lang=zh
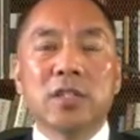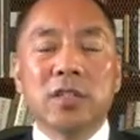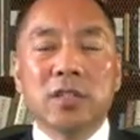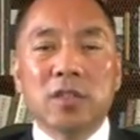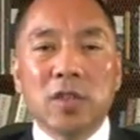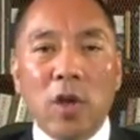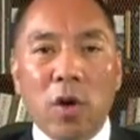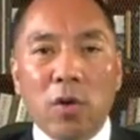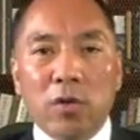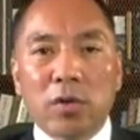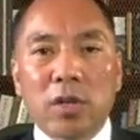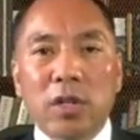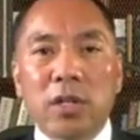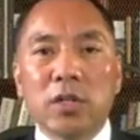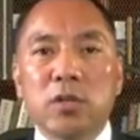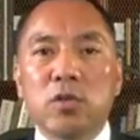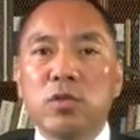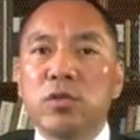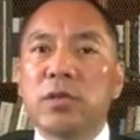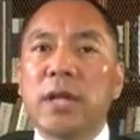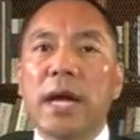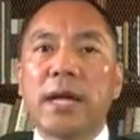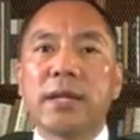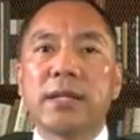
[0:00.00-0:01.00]
造成了
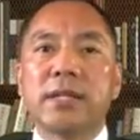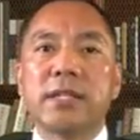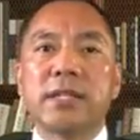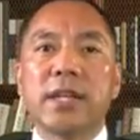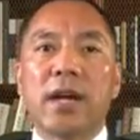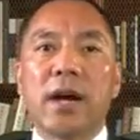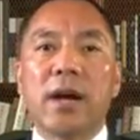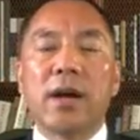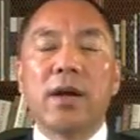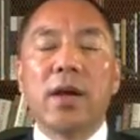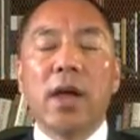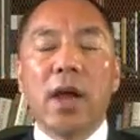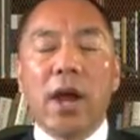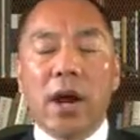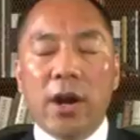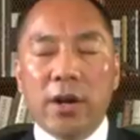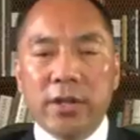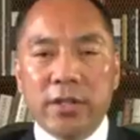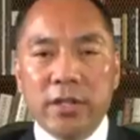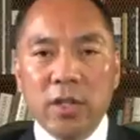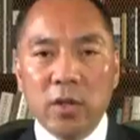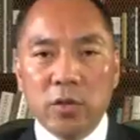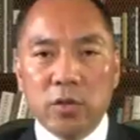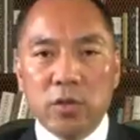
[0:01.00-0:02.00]
巨大影响。而
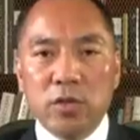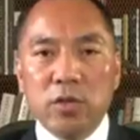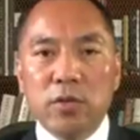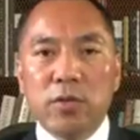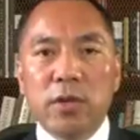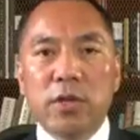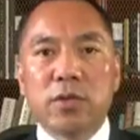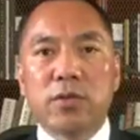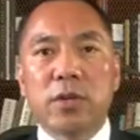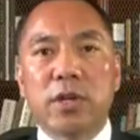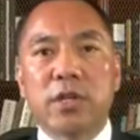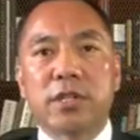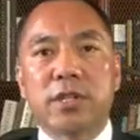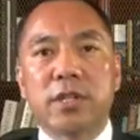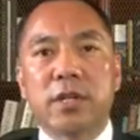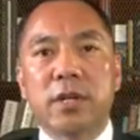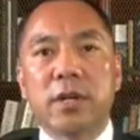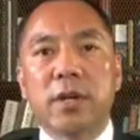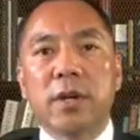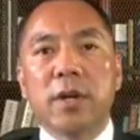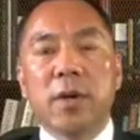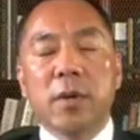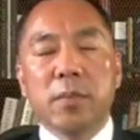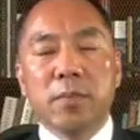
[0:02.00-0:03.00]
就据我所
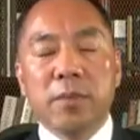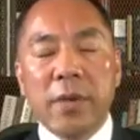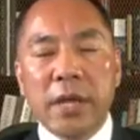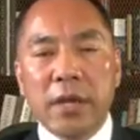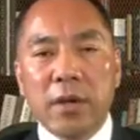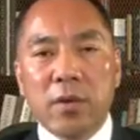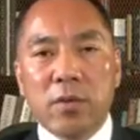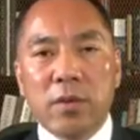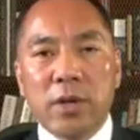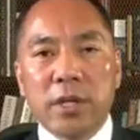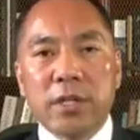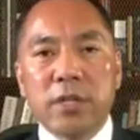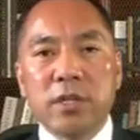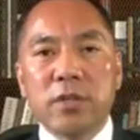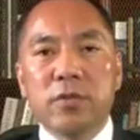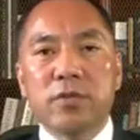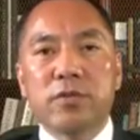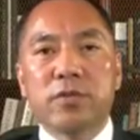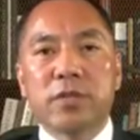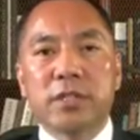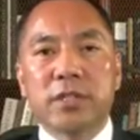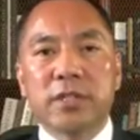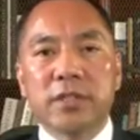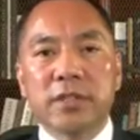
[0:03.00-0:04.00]
知，美国政
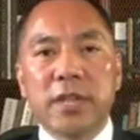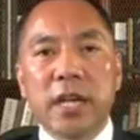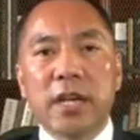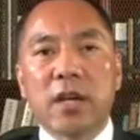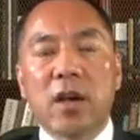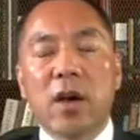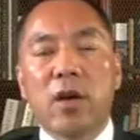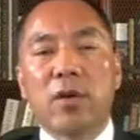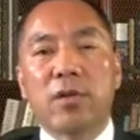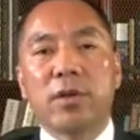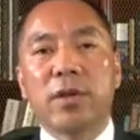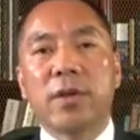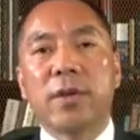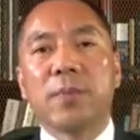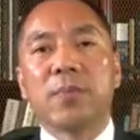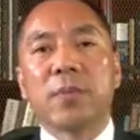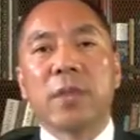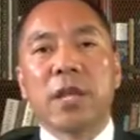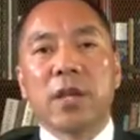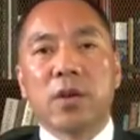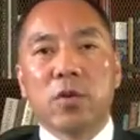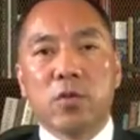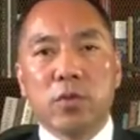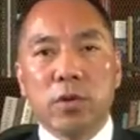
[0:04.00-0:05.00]
府正在考虑
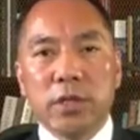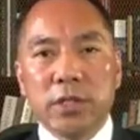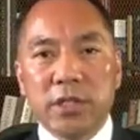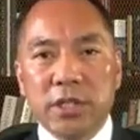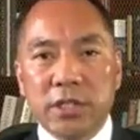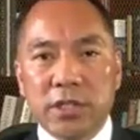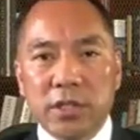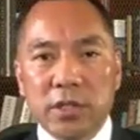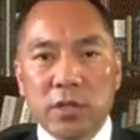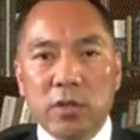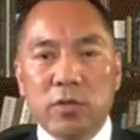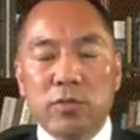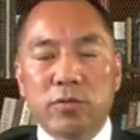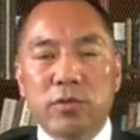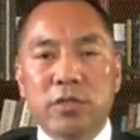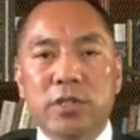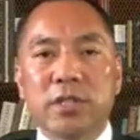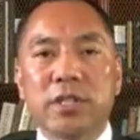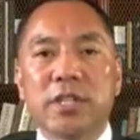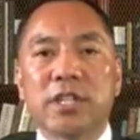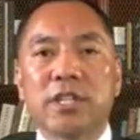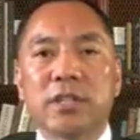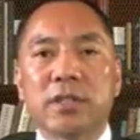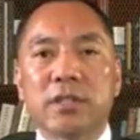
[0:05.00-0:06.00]
国际金融组
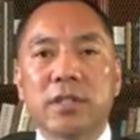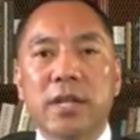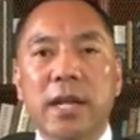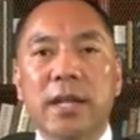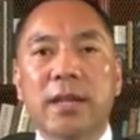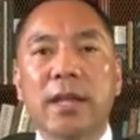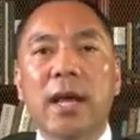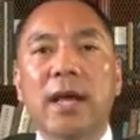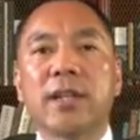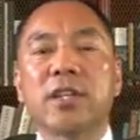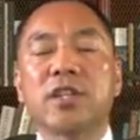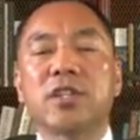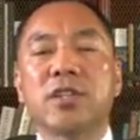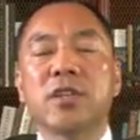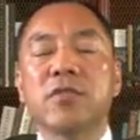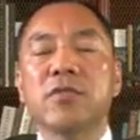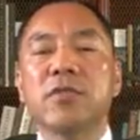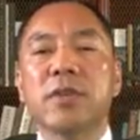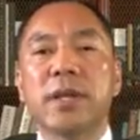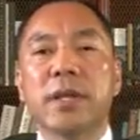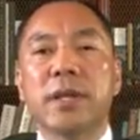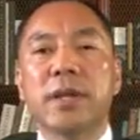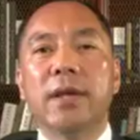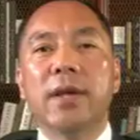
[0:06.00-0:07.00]
织的在他的身
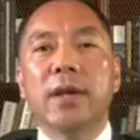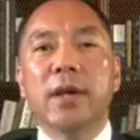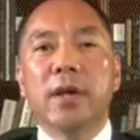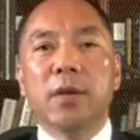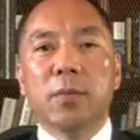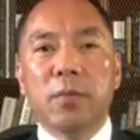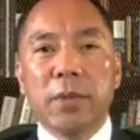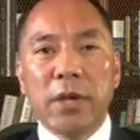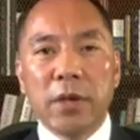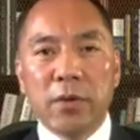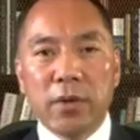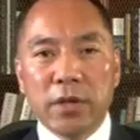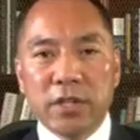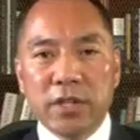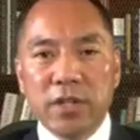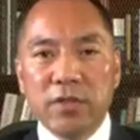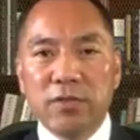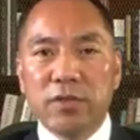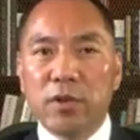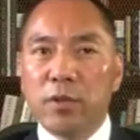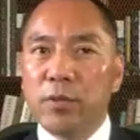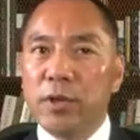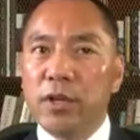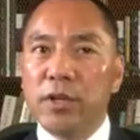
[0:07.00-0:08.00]
份，美国政
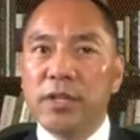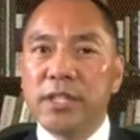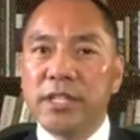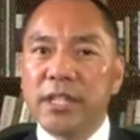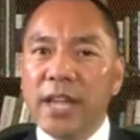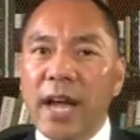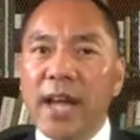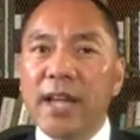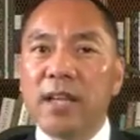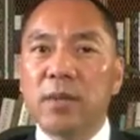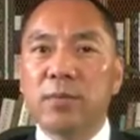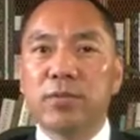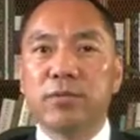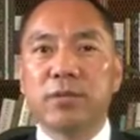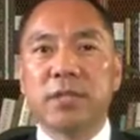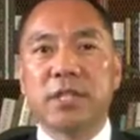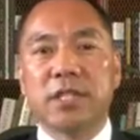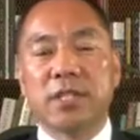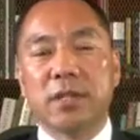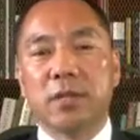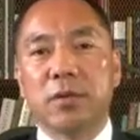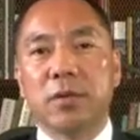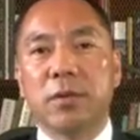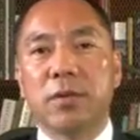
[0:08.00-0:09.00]
府会有下一步的
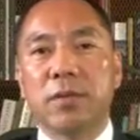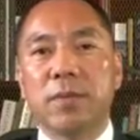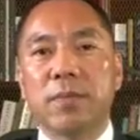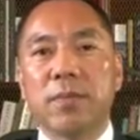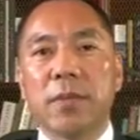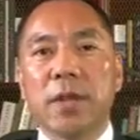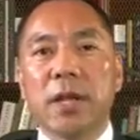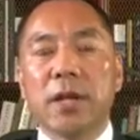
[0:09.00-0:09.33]
行动。